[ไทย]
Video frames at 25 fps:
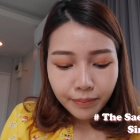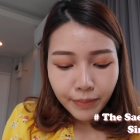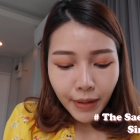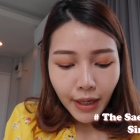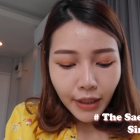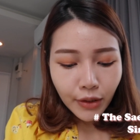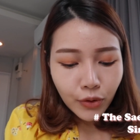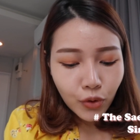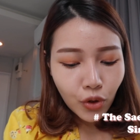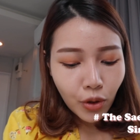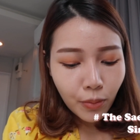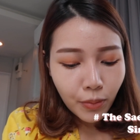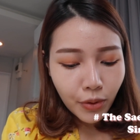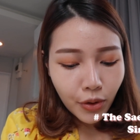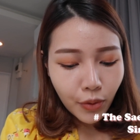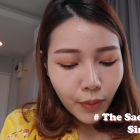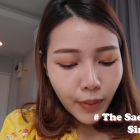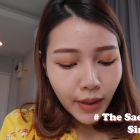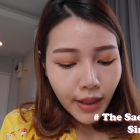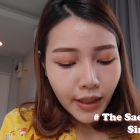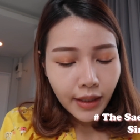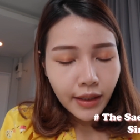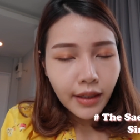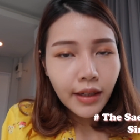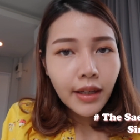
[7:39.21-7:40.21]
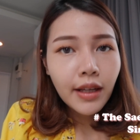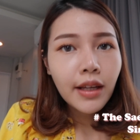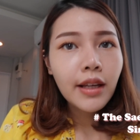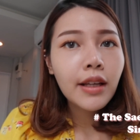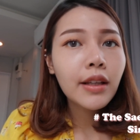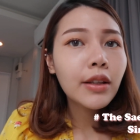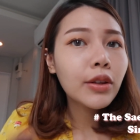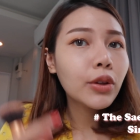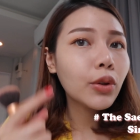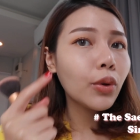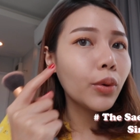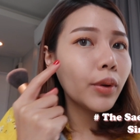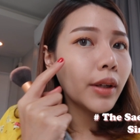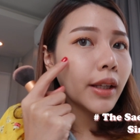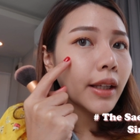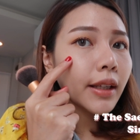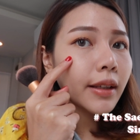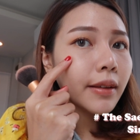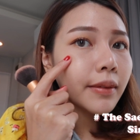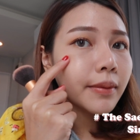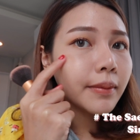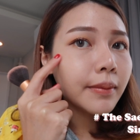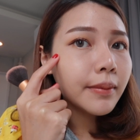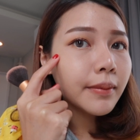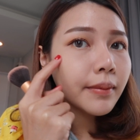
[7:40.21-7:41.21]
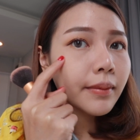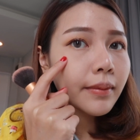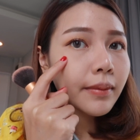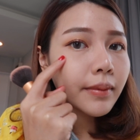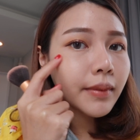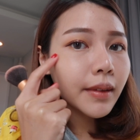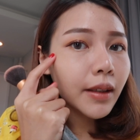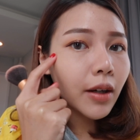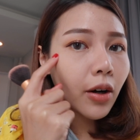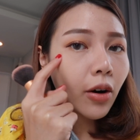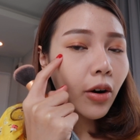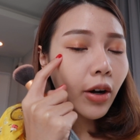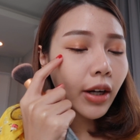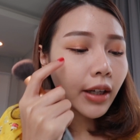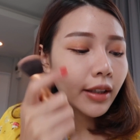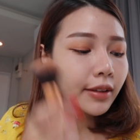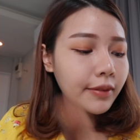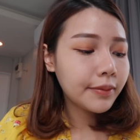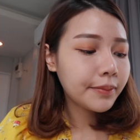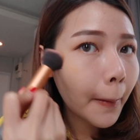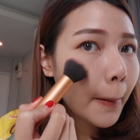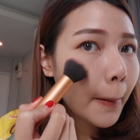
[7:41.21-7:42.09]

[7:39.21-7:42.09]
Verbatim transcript: ปัดช่วงบริเวณตรงนี้ก่อน